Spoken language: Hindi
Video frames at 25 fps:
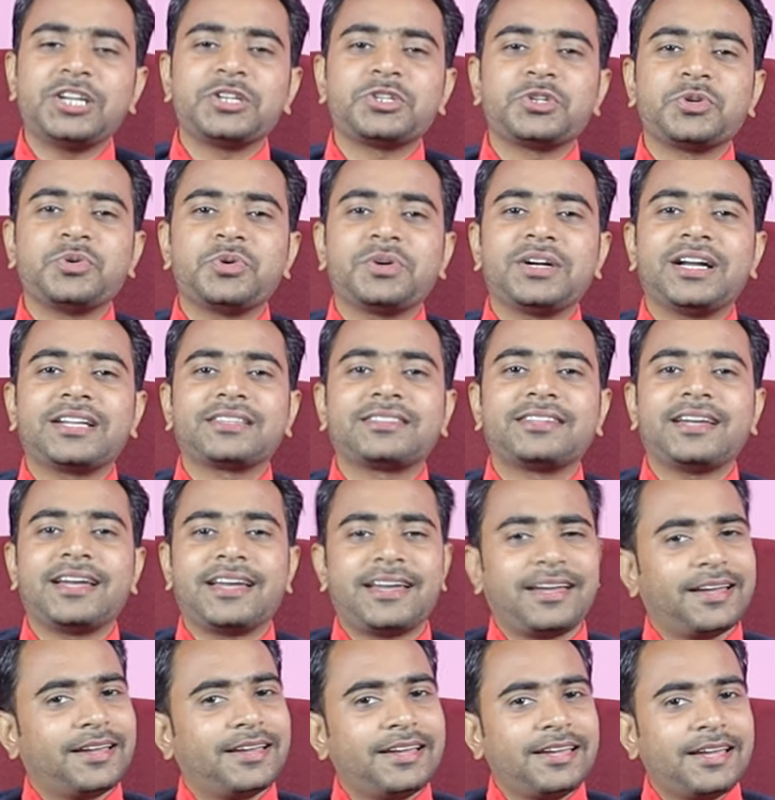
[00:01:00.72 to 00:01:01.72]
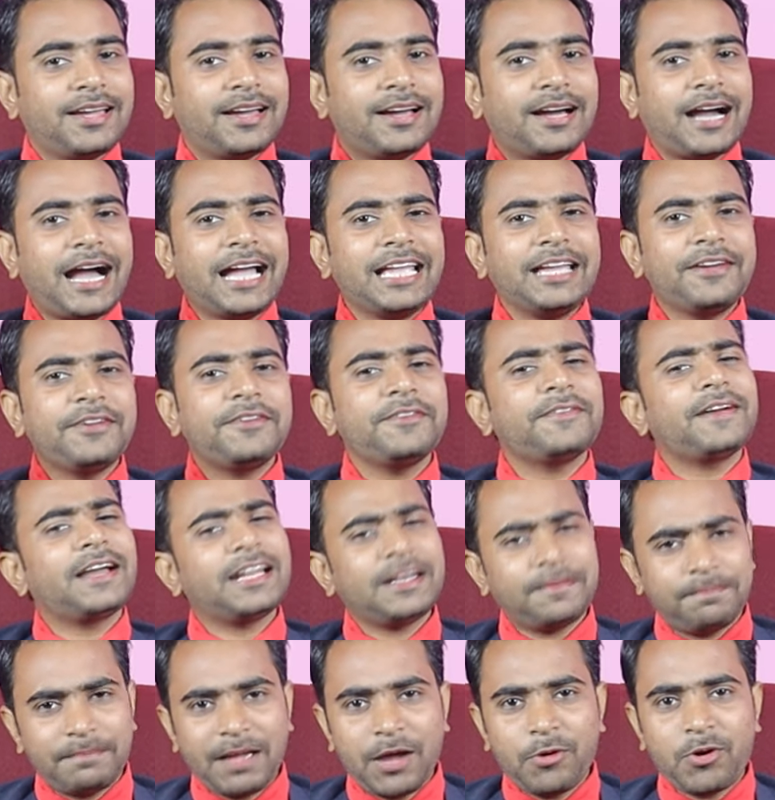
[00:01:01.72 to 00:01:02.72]
चलिए शुरू करते हैं हाय
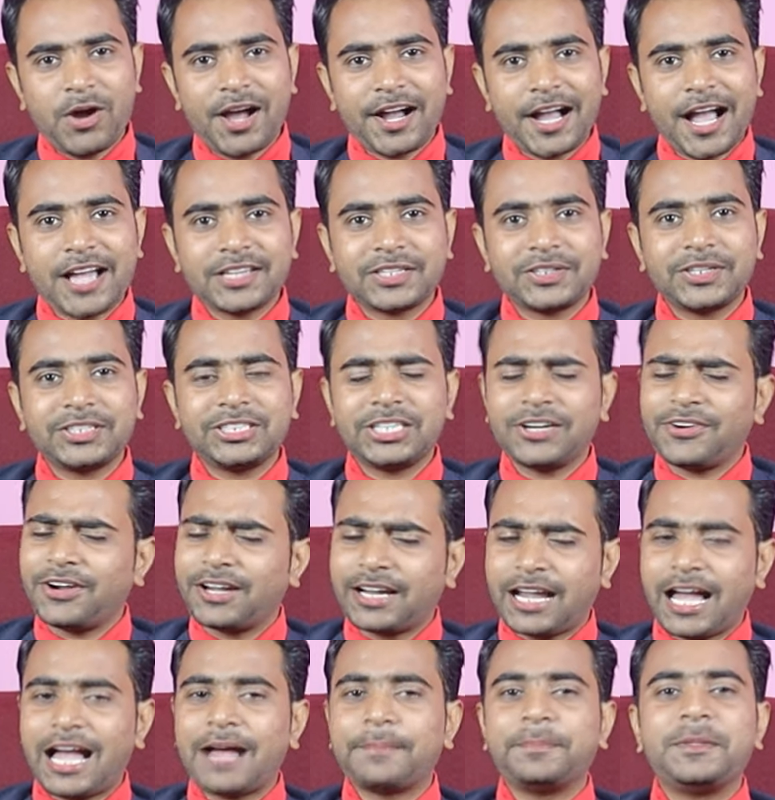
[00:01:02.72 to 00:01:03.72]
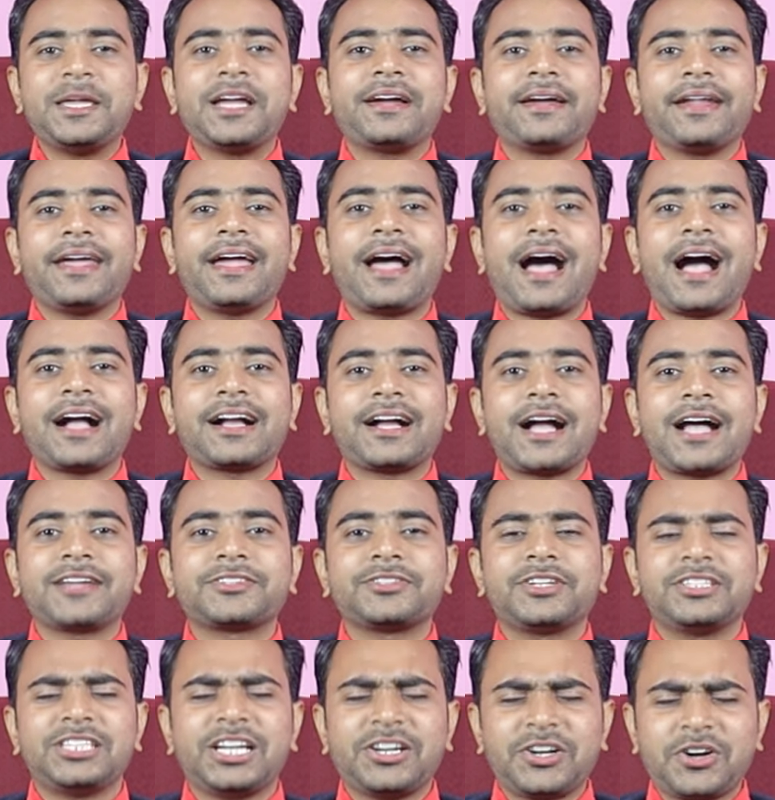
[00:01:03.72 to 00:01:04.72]
एवरीवन मैं हूं आकाश रजक और आप देख रहे हैं
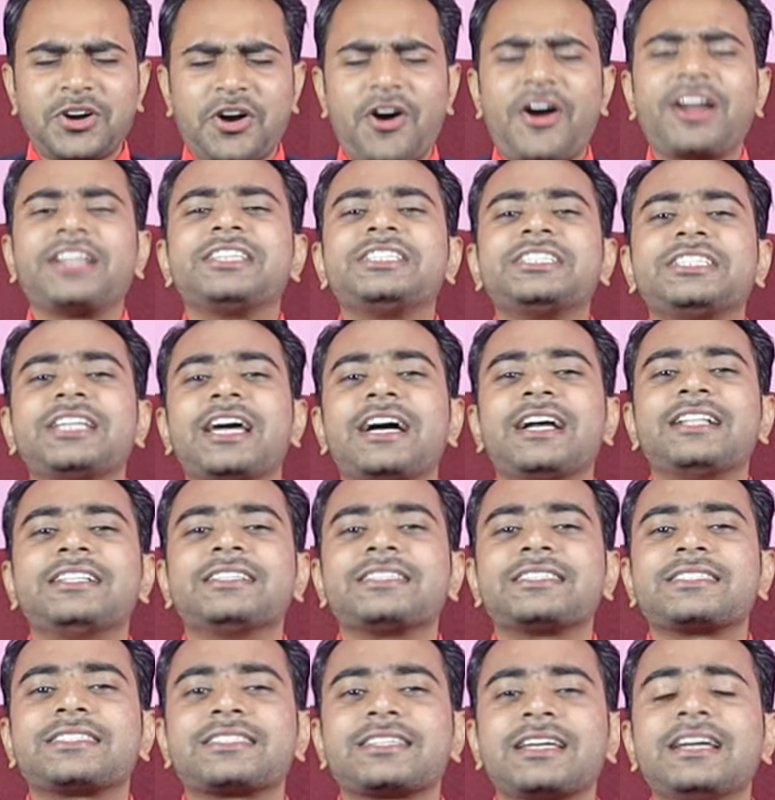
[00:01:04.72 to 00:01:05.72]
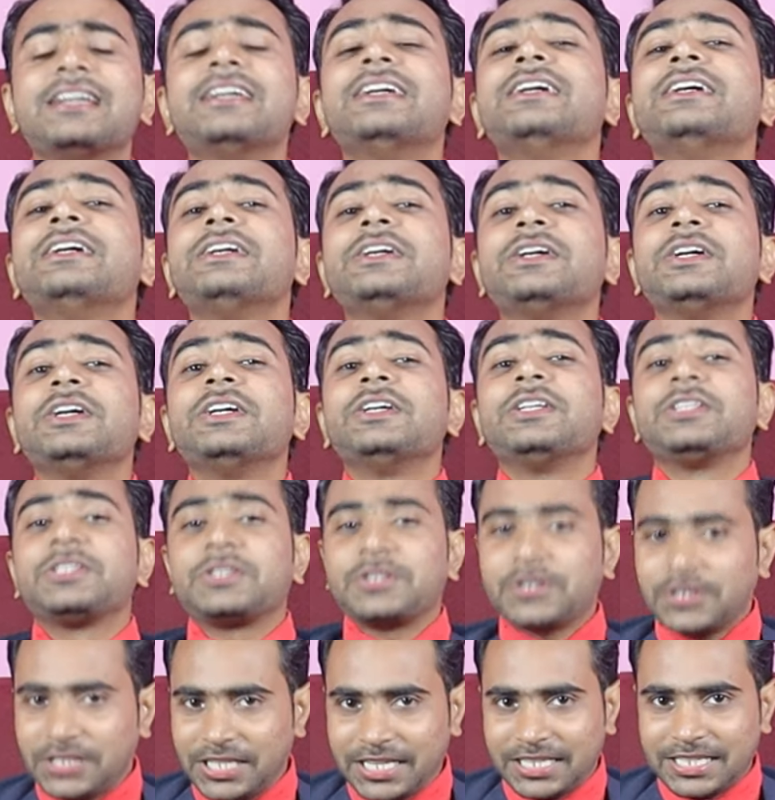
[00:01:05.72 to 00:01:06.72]
आकाश रजक ओरिजिनल्स
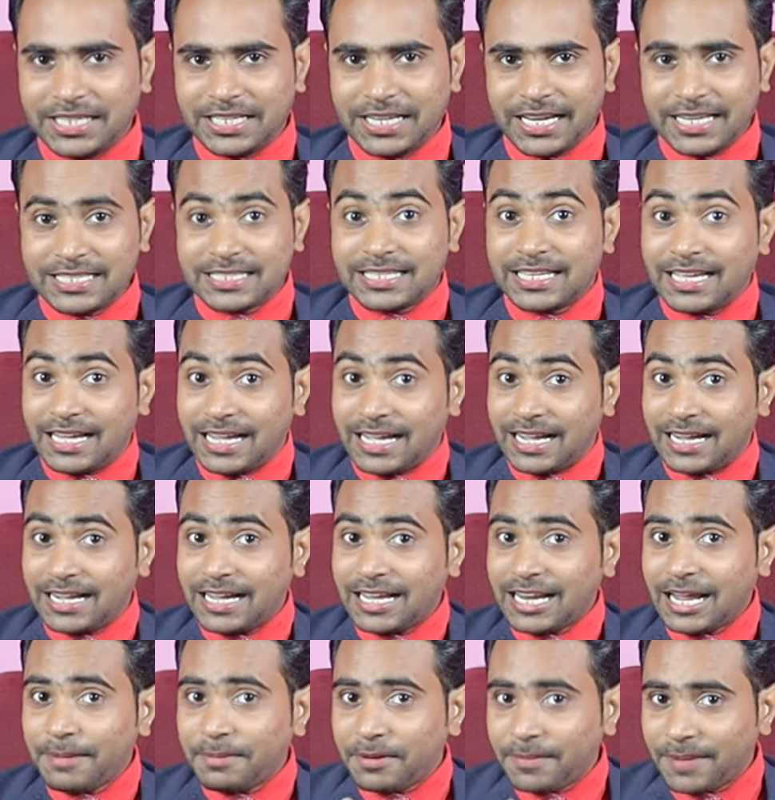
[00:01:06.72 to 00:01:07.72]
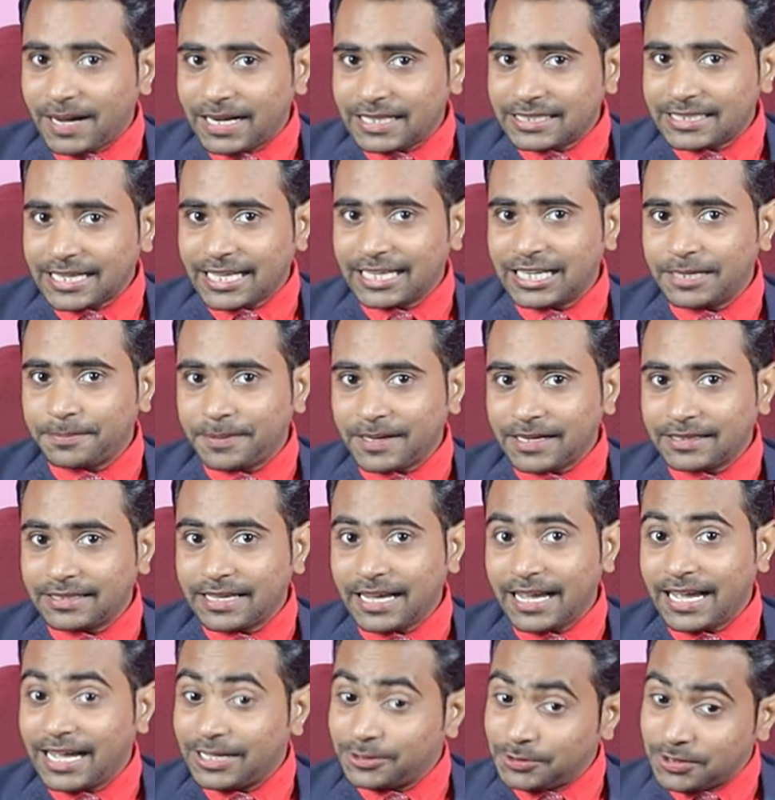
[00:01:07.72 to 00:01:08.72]
तो देखिए गाइस अगर आप हमारे चैनल पर
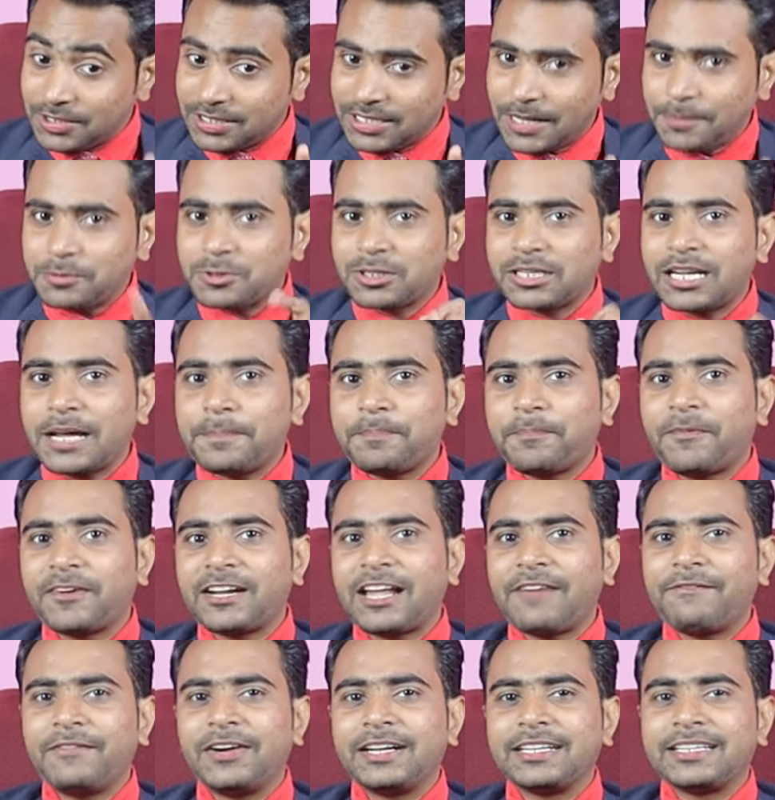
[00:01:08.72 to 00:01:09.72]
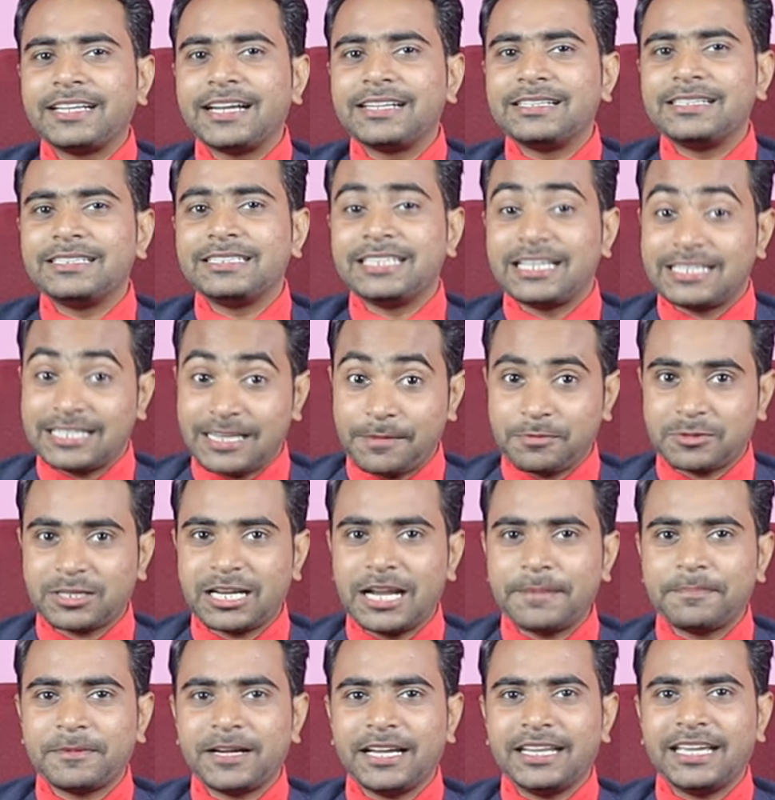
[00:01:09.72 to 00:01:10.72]
नए हैं तो सब्सक्राइब फटाफट कर लीजिए
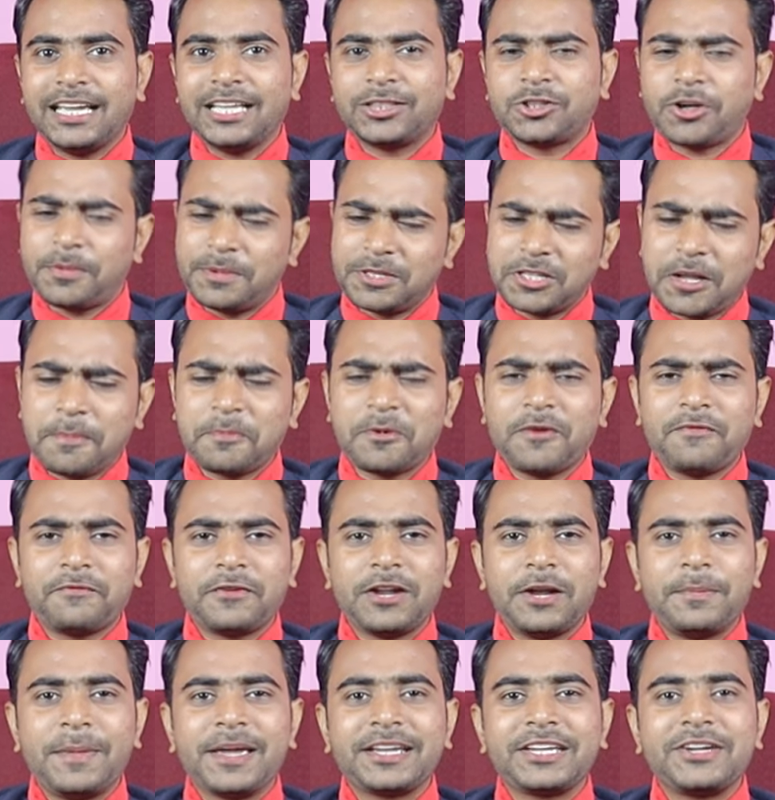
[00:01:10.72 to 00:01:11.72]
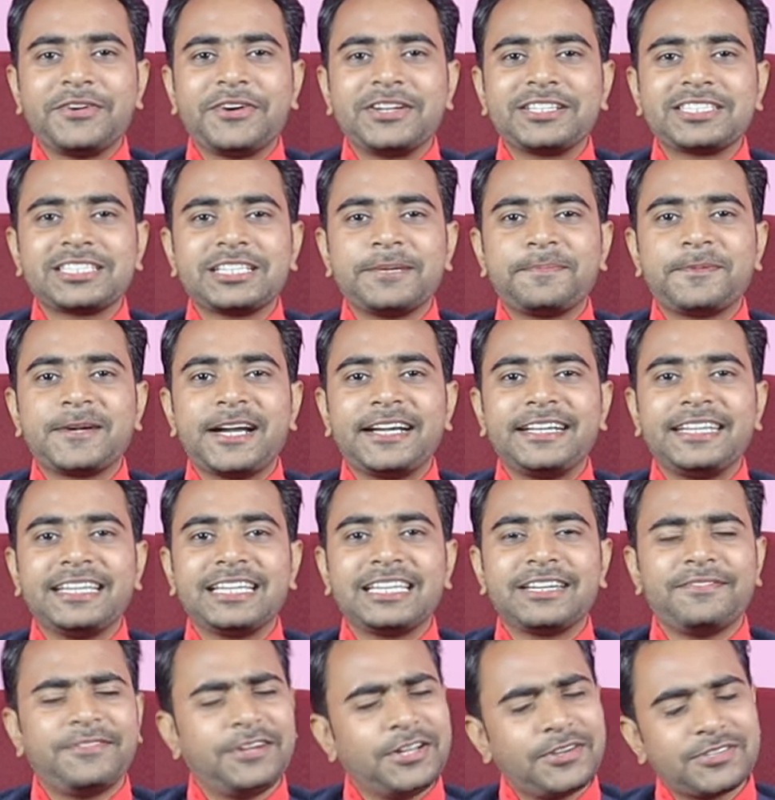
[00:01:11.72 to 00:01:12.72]
सब्सक्राइब करेंगे तो अभी तो आपको फिल्म मेकिंग और स्क्रिप्ट
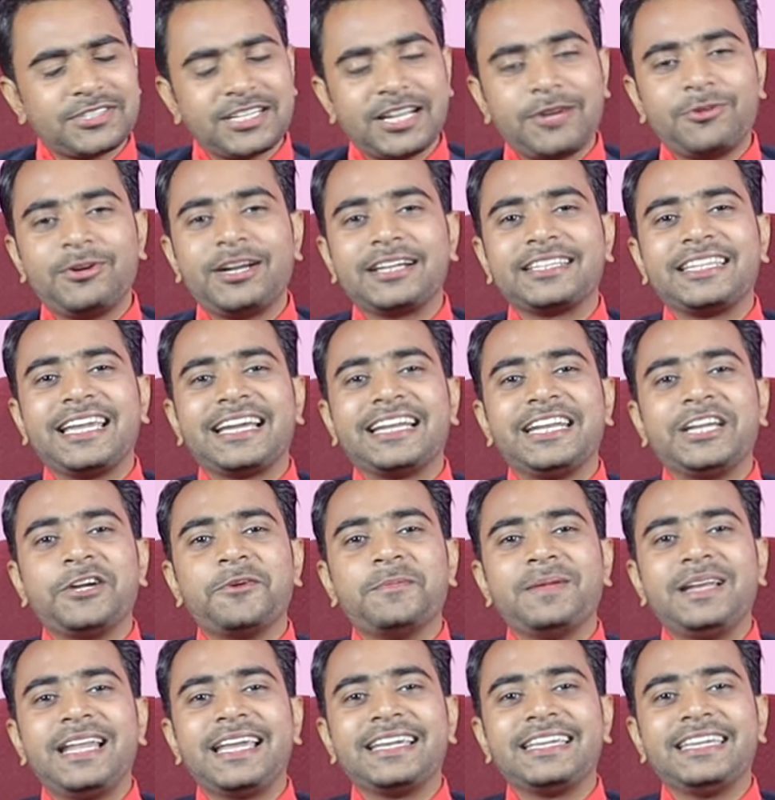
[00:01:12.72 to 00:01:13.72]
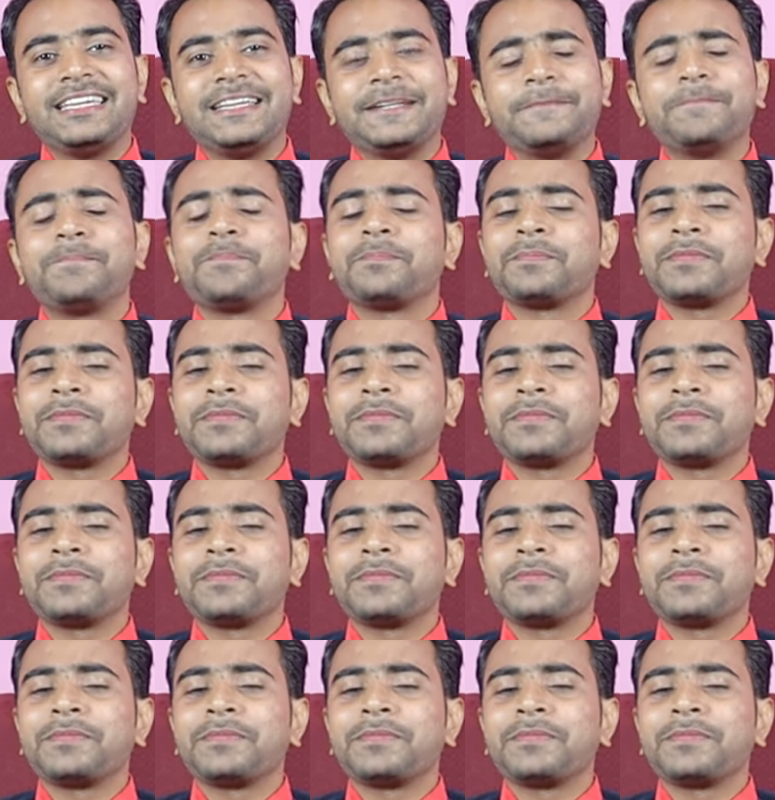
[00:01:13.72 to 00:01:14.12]
राइटिंग की वीडियोस रेगुलर देखने को मिलेगी